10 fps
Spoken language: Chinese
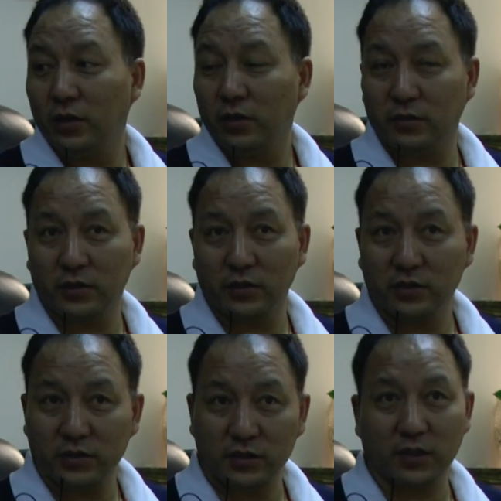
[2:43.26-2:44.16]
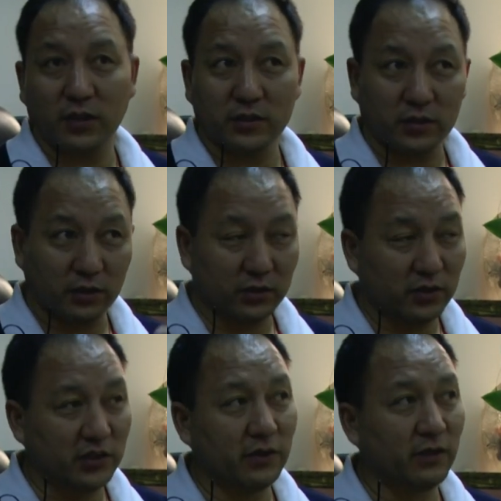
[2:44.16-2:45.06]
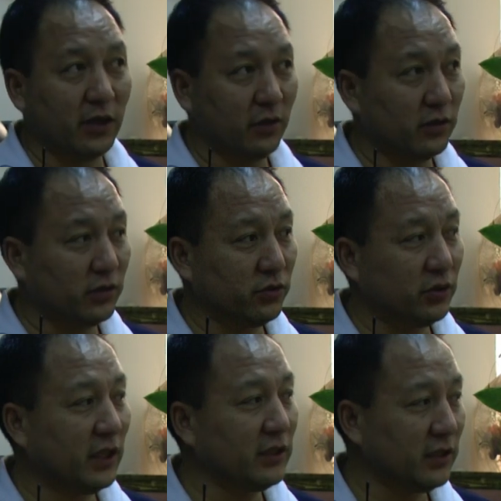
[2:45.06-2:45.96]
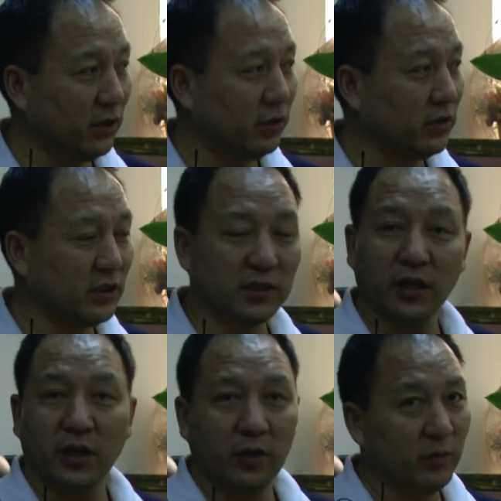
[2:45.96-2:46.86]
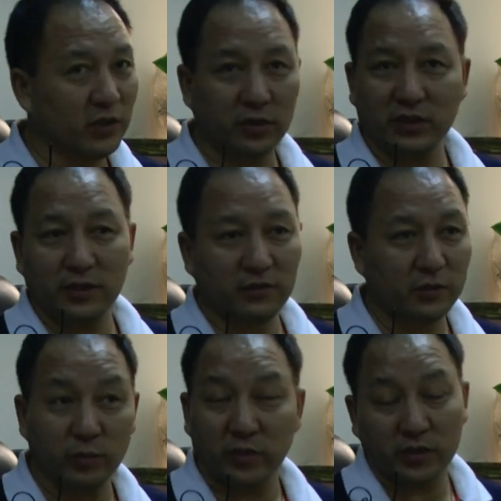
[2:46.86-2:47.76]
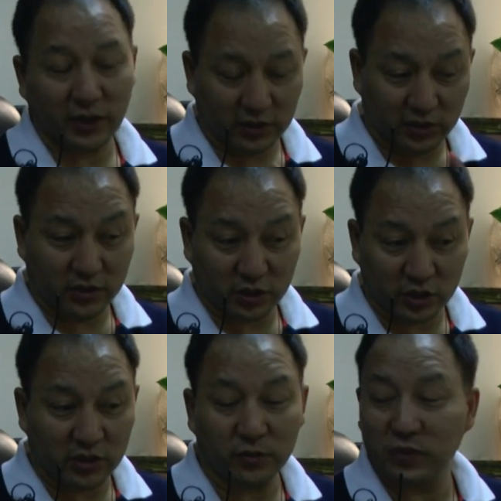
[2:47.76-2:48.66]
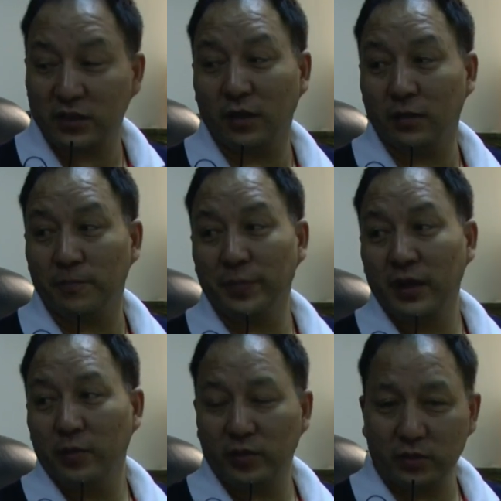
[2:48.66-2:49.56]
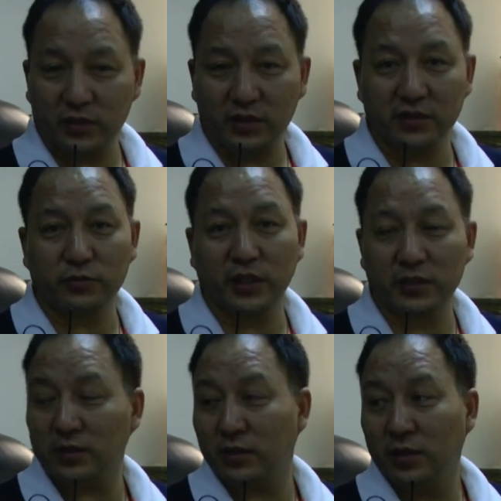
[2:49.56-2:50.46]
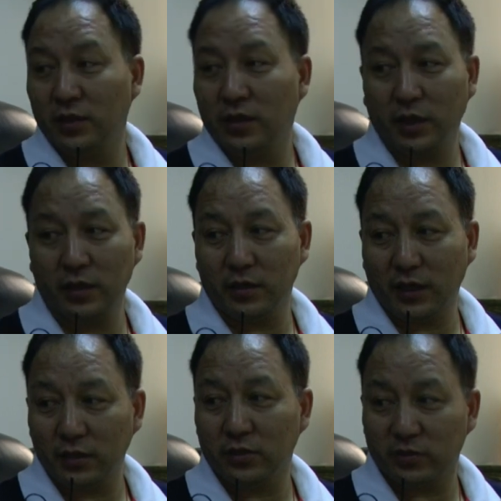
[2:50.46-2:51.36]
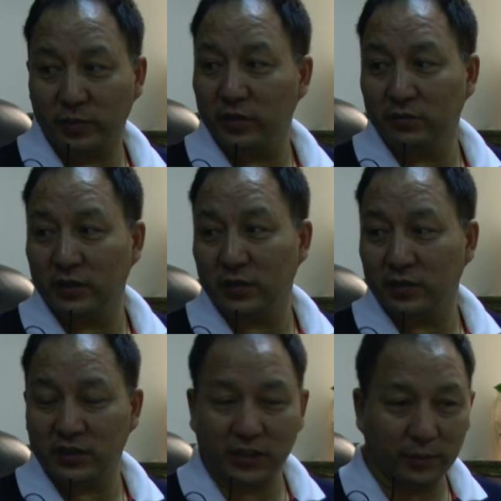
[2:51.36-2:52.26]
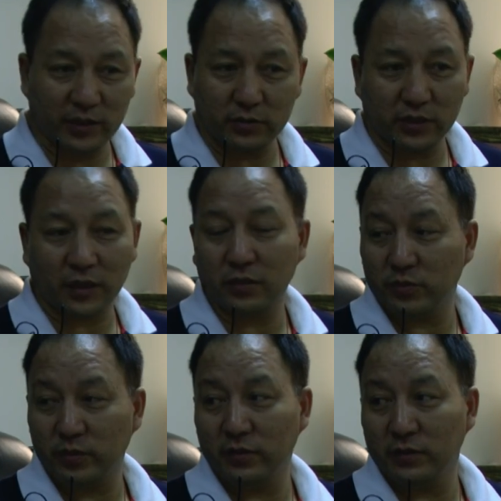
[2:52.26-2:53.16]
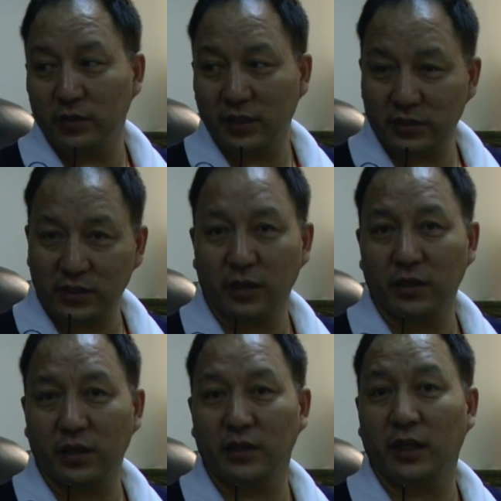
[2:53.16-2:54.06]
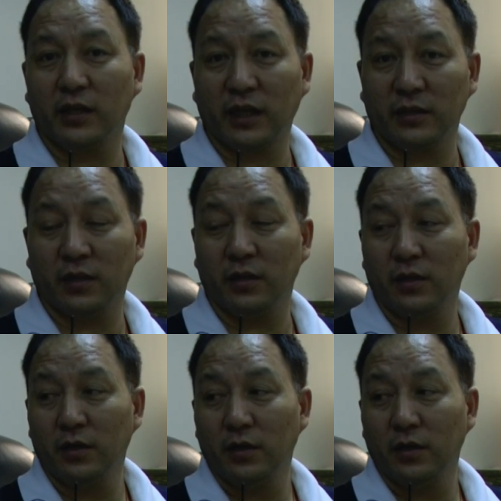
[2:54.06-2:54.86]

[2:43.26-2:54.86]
因为西藏人到境外或者去探亲啊，或者那些，到现在为止，他只是针对藏人。比方说，在四川省，汉人拿到是没有问题，其他民族拿到是没有问题，但是藏人很难拿到。